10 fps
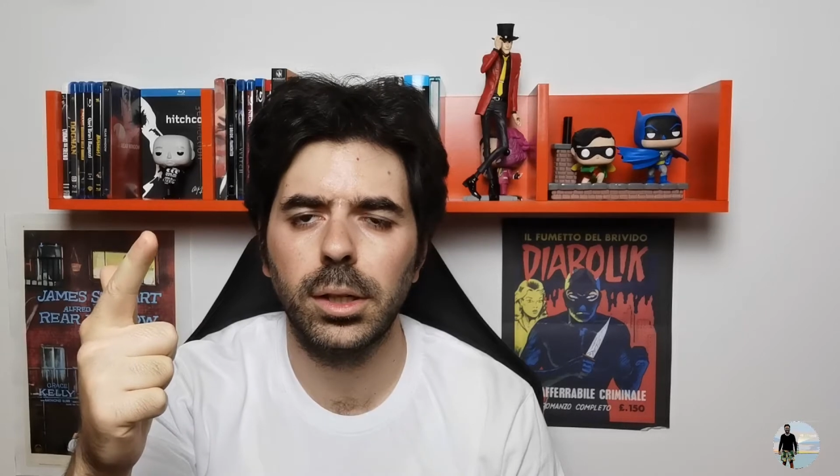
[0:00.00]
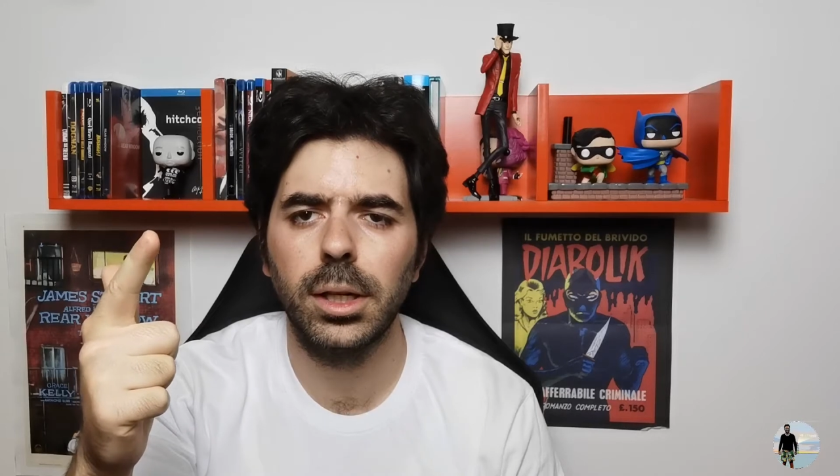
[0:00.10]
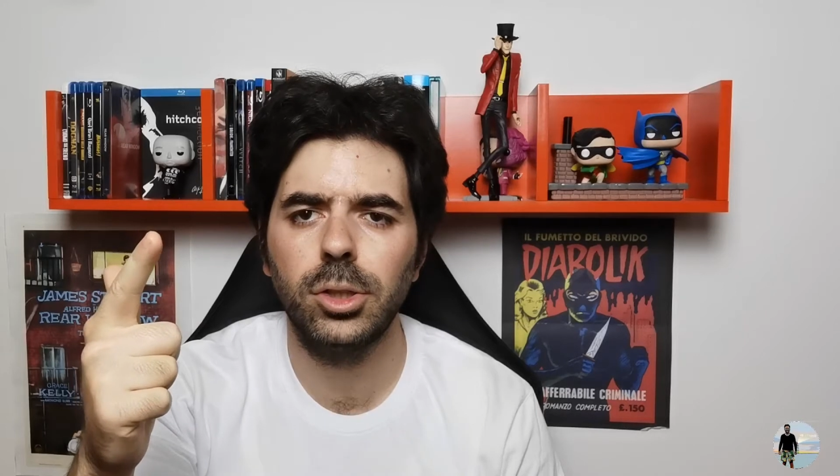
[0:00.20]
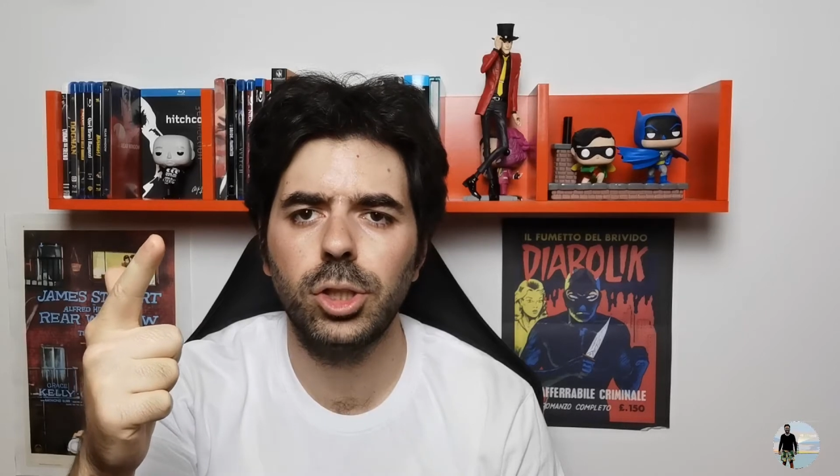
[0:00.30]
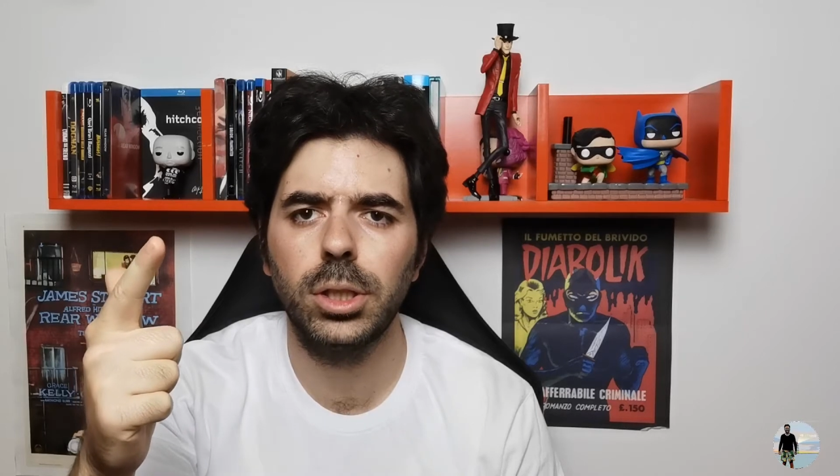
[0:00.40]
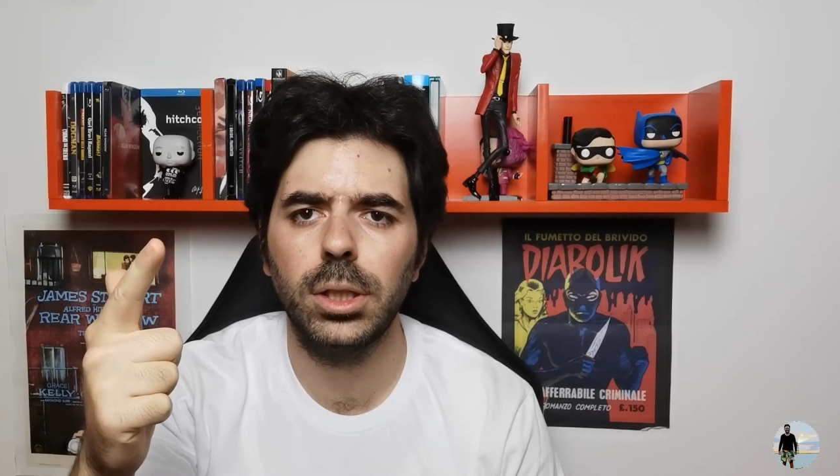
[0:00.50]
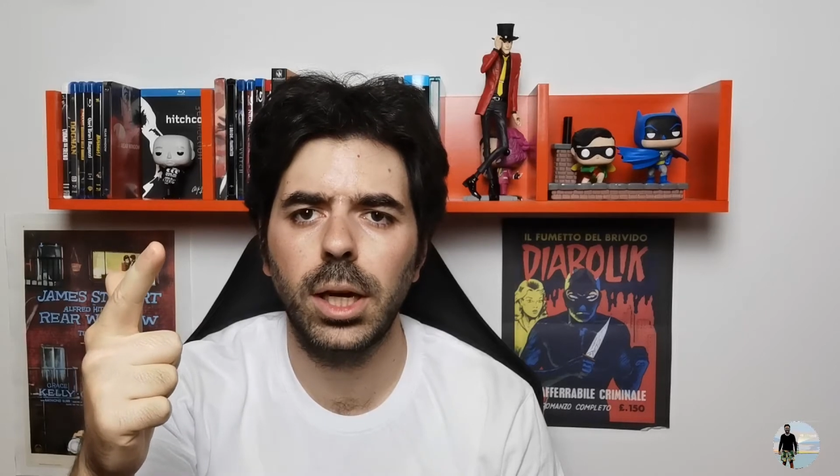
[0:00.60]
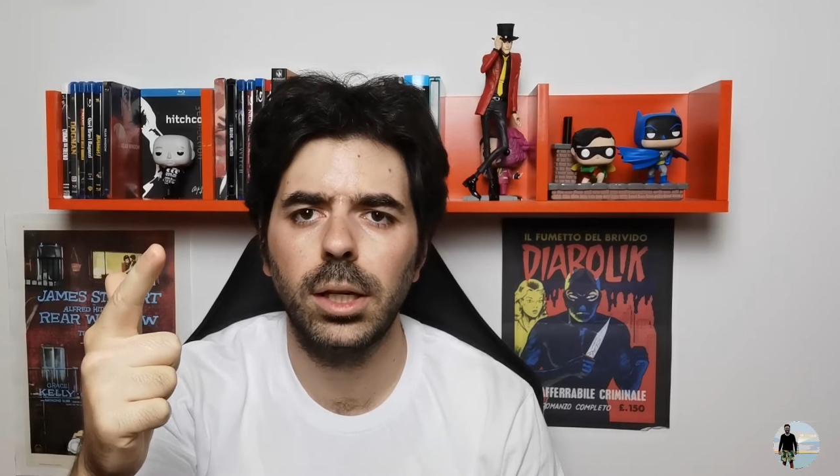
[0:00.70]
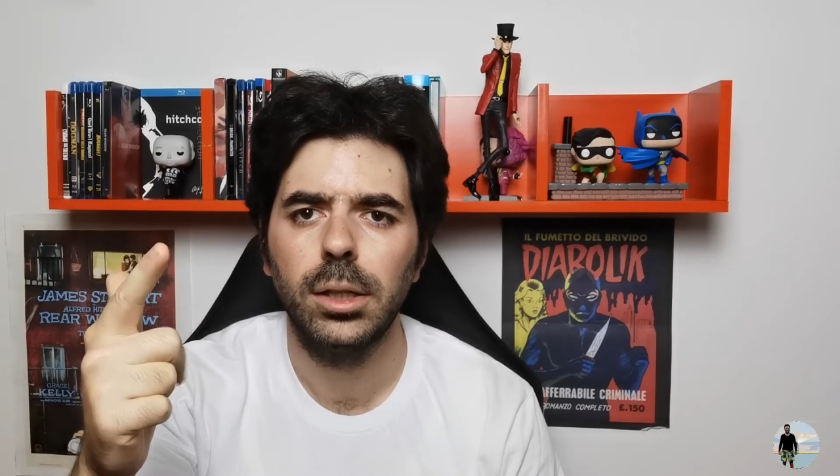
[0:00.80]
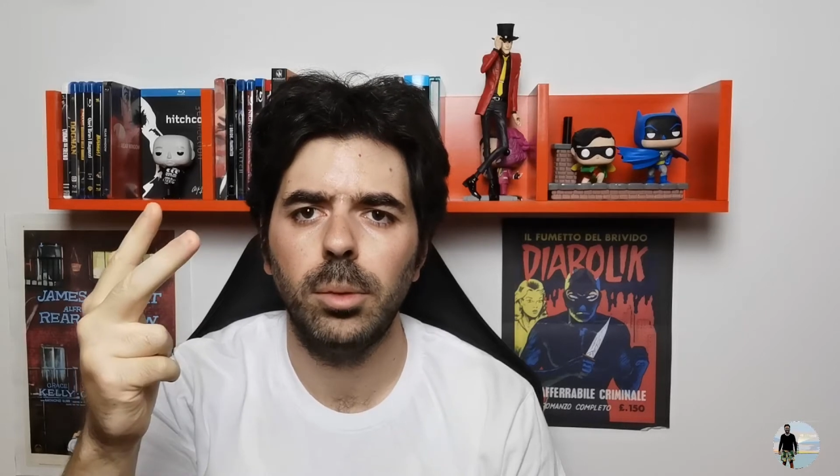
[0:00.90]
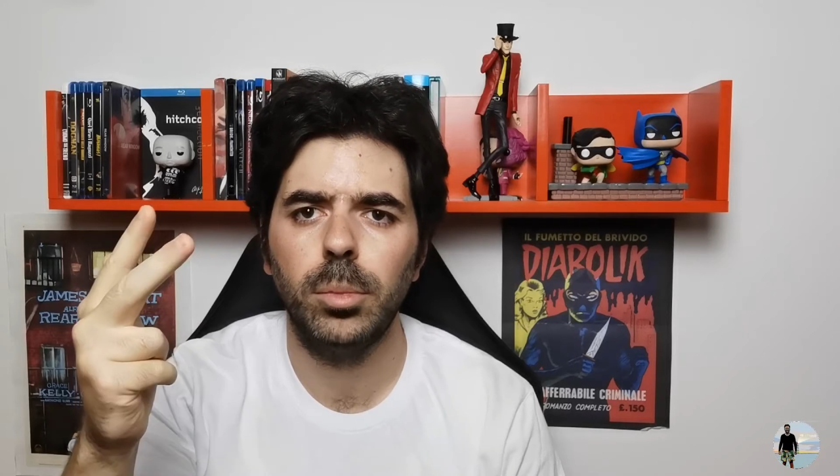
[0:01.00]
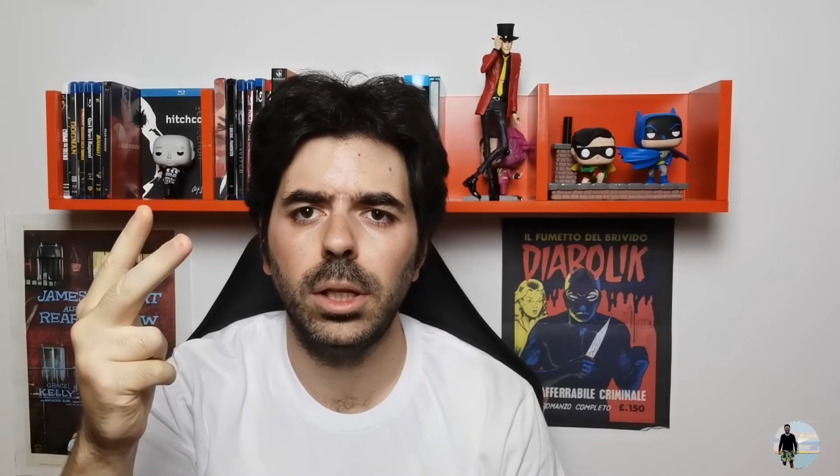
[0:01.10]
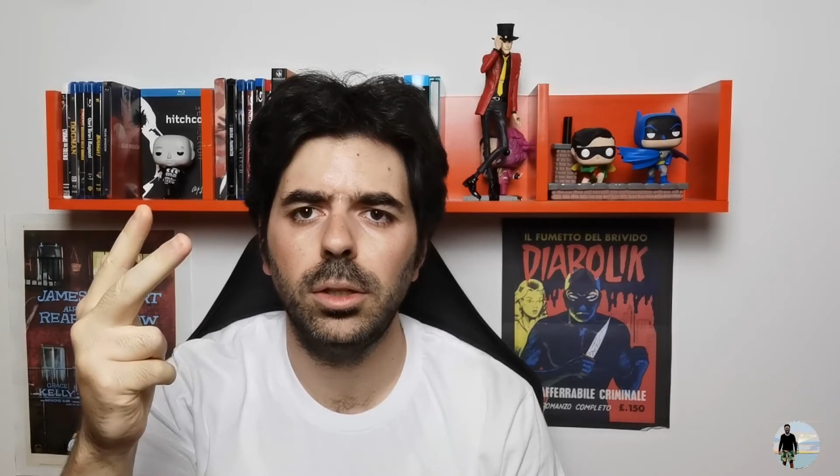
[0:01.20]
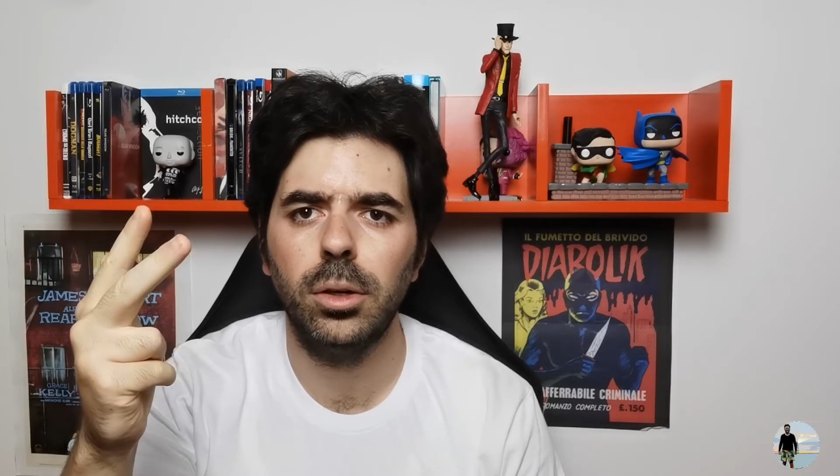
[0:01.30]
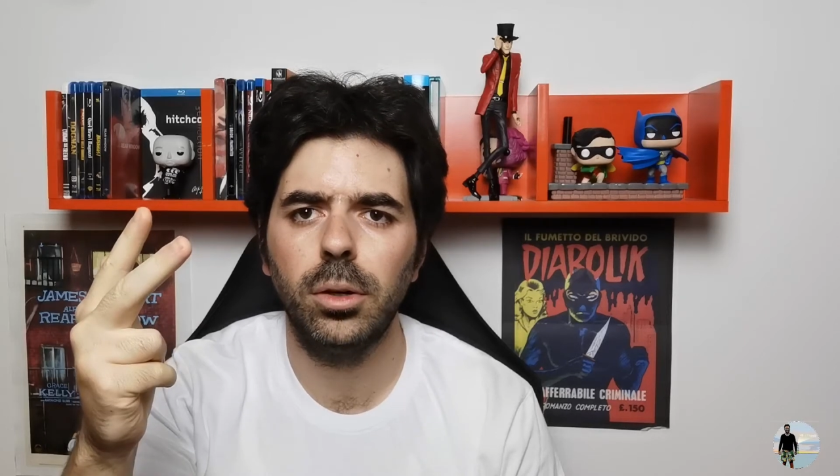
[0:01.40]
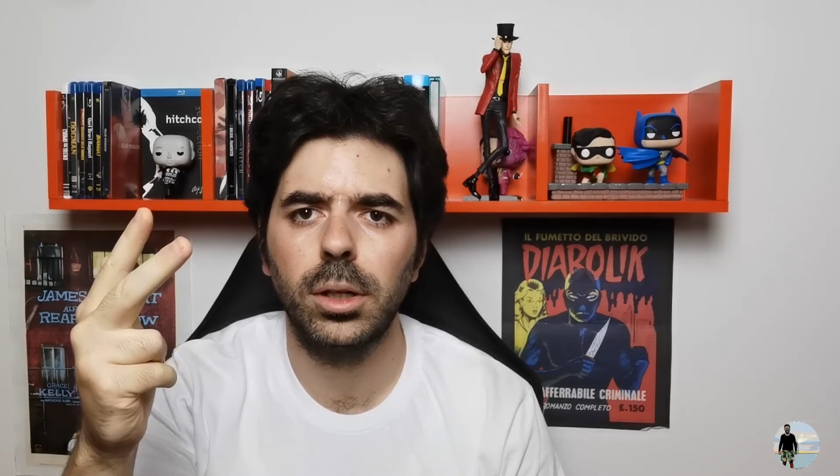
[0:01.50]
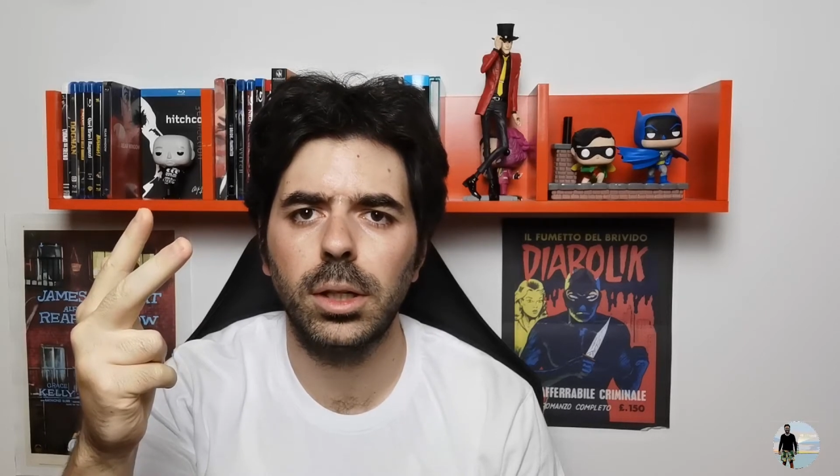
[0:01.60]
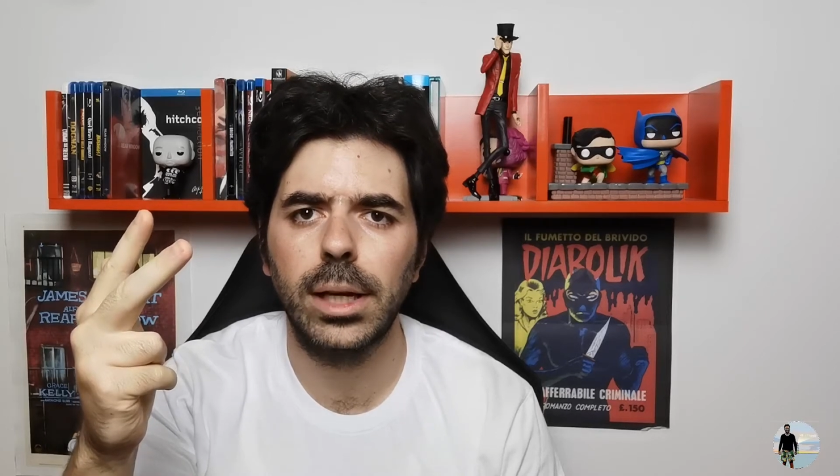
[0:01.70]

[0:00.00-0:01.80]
regia e miglior